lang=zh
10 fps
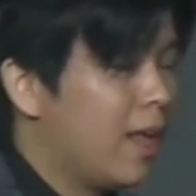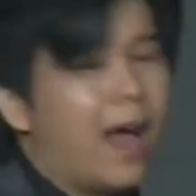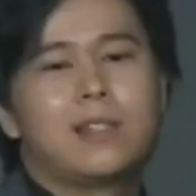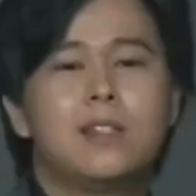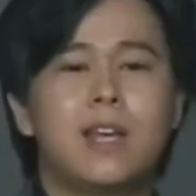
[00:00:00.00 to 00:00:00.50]

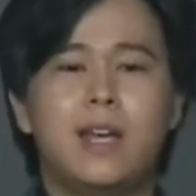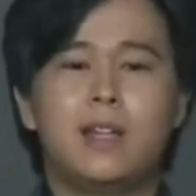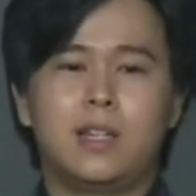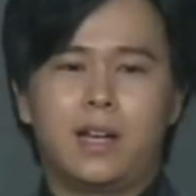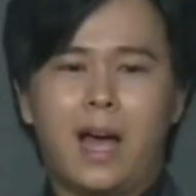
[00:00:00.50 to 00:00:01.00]
他现在已
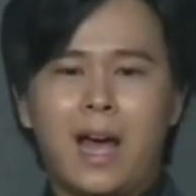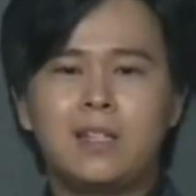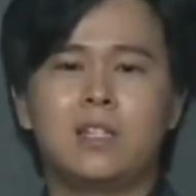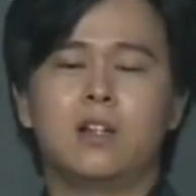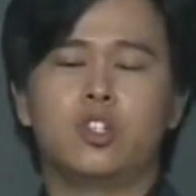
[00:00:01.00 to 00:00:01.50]
经开
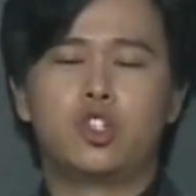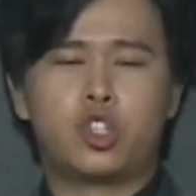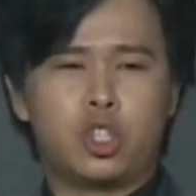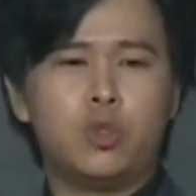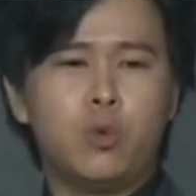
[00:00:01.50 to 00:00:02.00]
启了
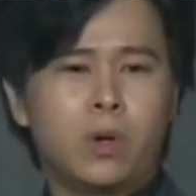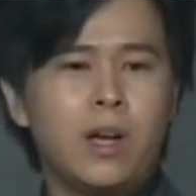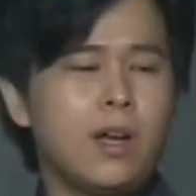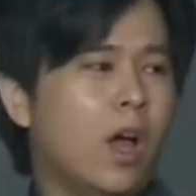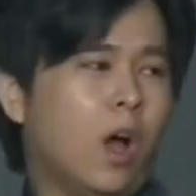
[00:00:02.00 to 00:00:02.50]
十五
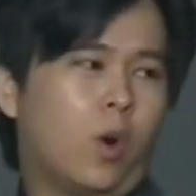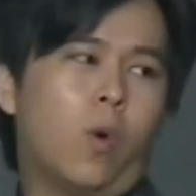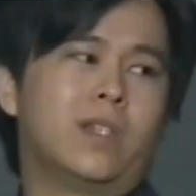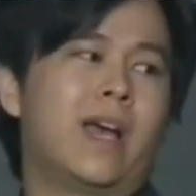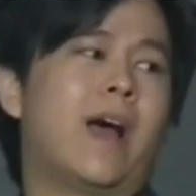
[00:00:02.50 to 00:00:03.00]
个
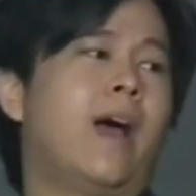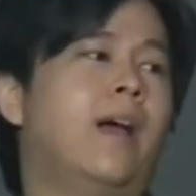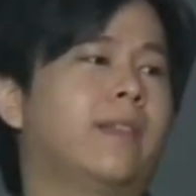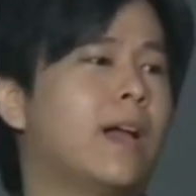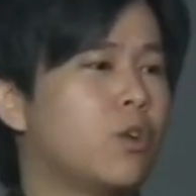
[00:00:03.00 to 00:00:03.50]
国家，
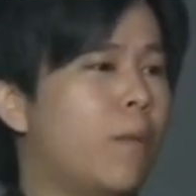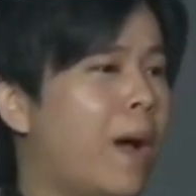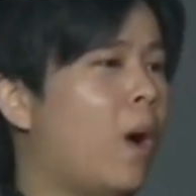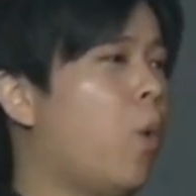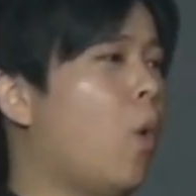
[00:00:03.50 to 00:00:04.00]
当中
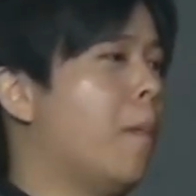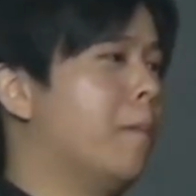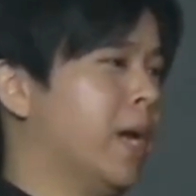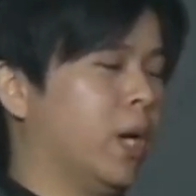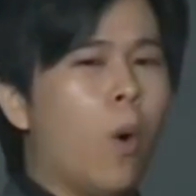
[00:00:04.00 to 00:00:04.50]
包括
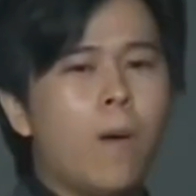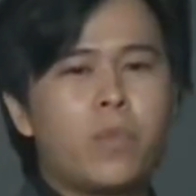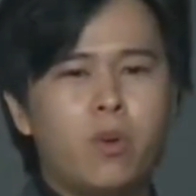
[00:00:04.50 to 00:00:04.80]
美国、